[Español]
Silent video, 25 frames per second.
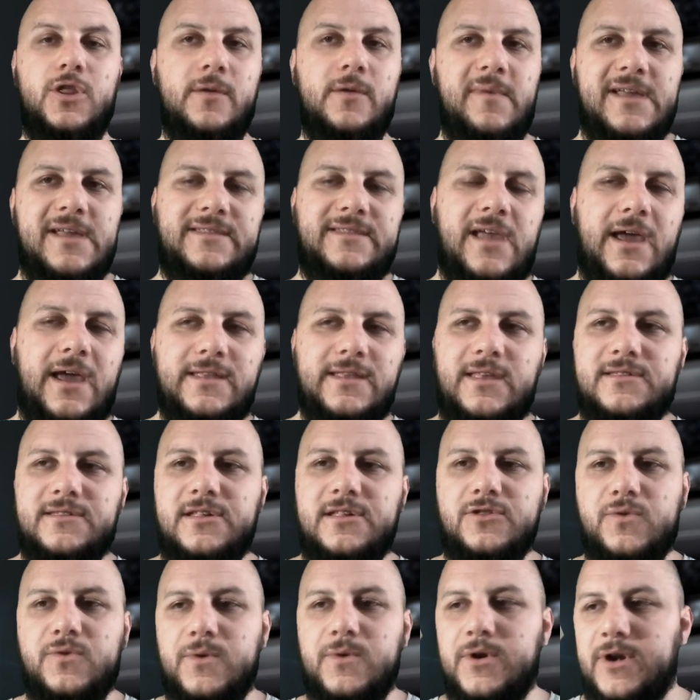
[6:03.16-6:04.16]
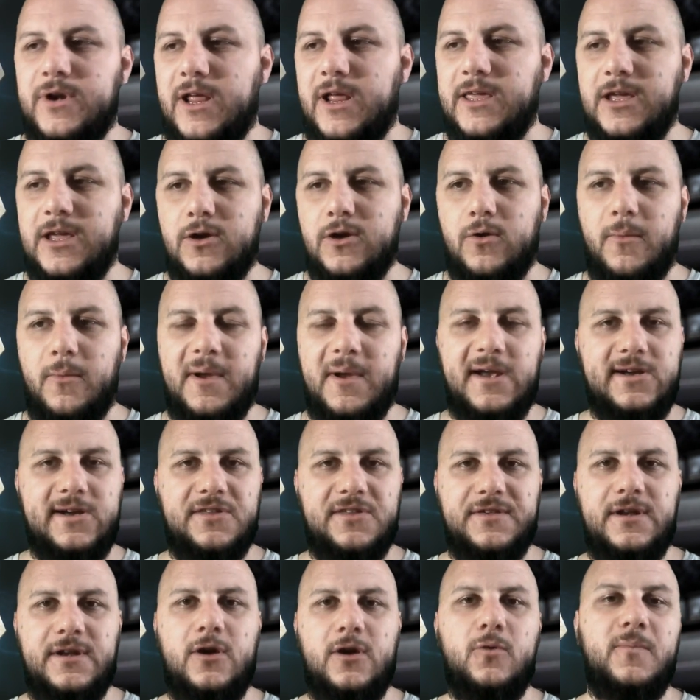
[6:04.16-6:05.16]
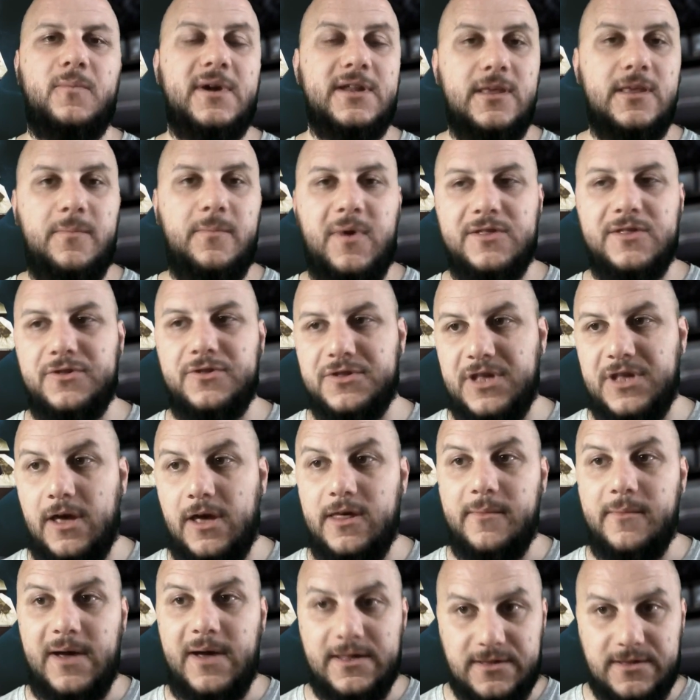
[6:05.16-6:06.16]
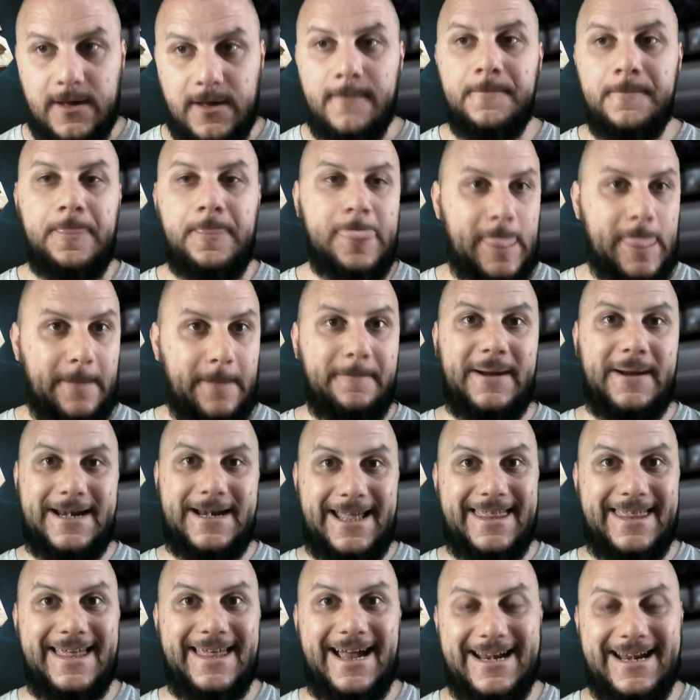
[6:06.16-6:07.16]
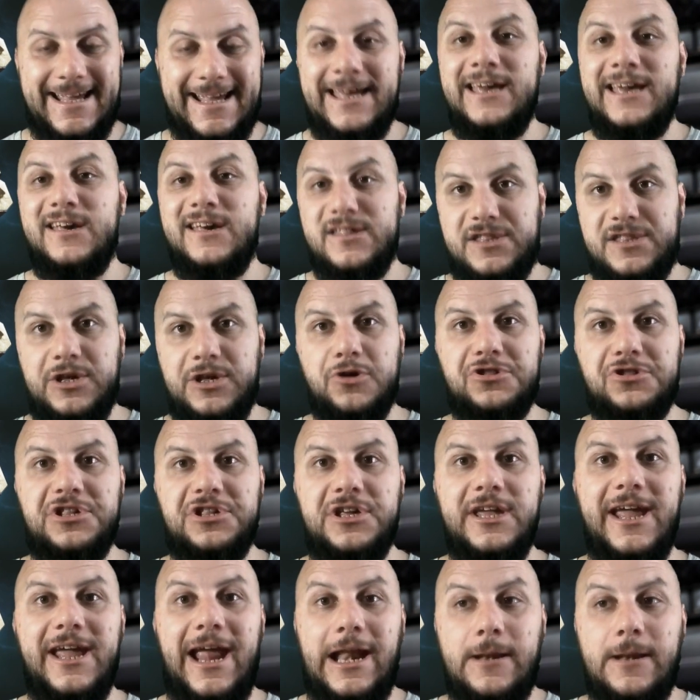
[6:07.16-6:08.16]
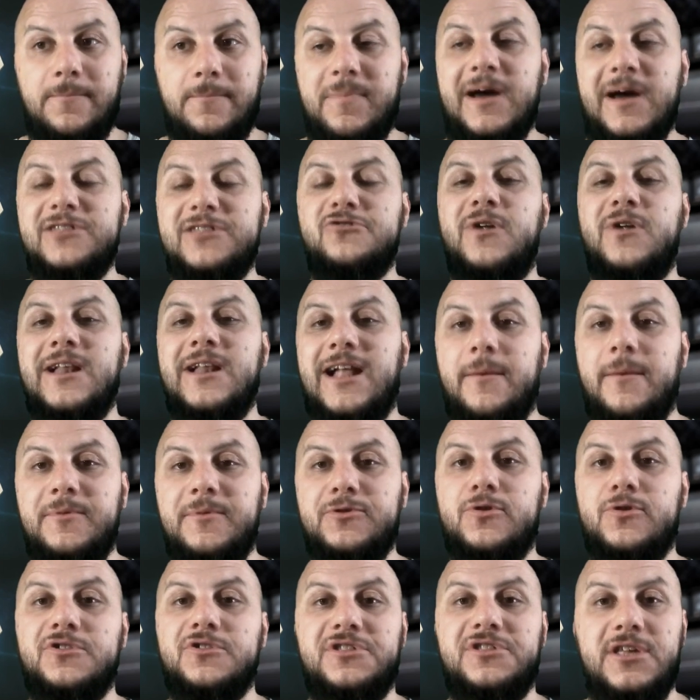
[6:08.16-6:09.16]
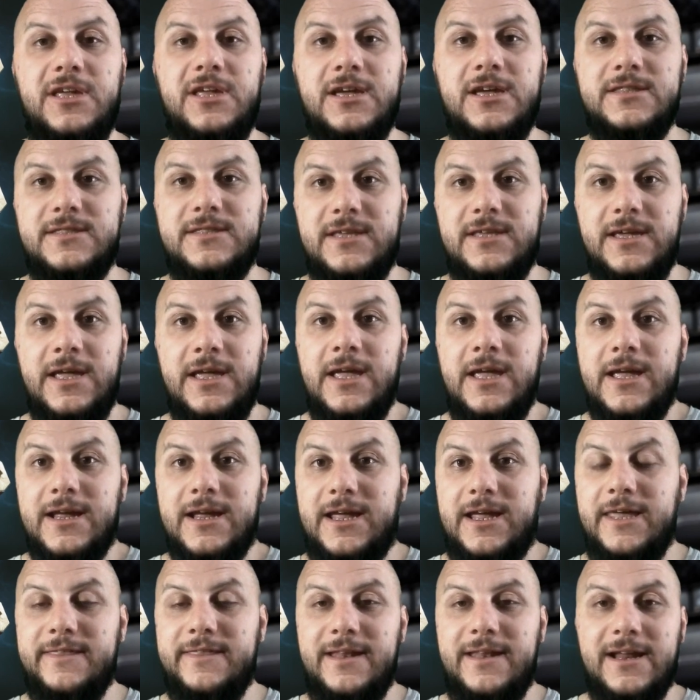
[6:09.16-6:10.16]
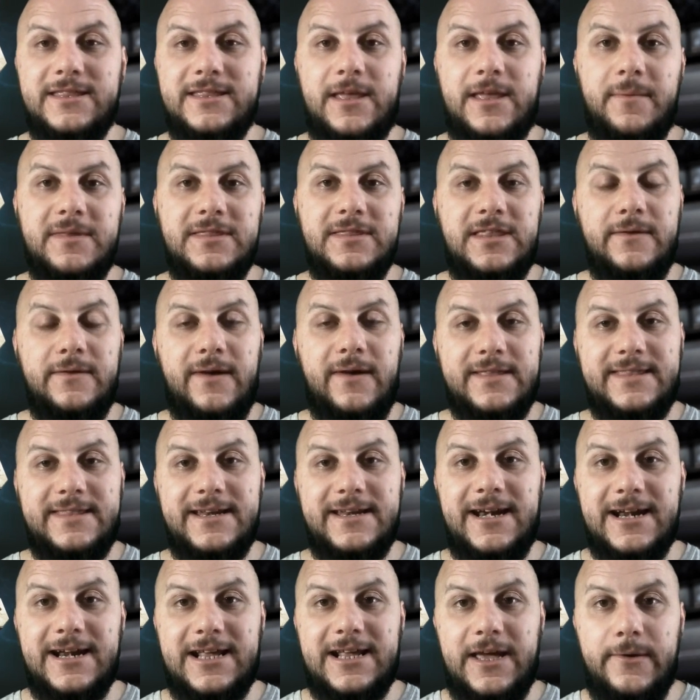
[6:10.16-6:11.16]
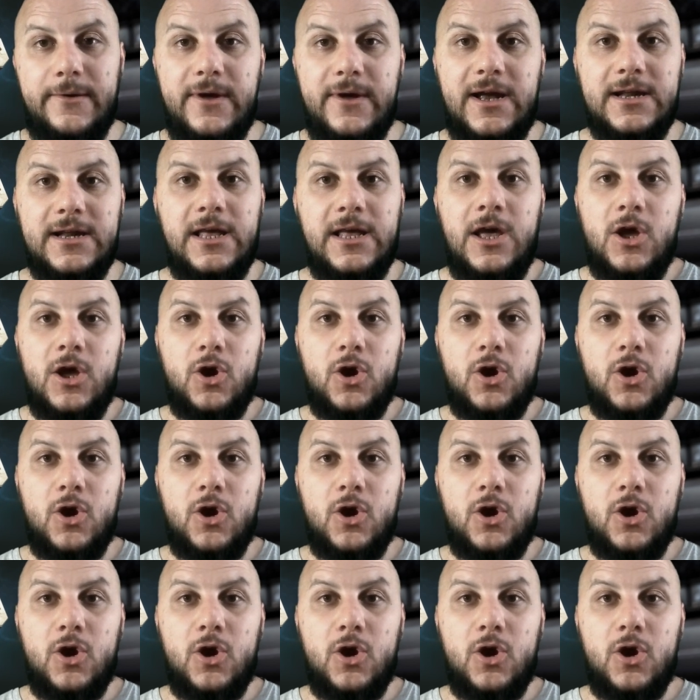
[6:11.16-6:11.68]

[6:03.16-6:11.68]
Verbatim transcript: demás Titans estuvieron ahí como para rellenar un par de espacios y además para dar sí o sí el paso al capítulo siguiente que directamente va a tener que ver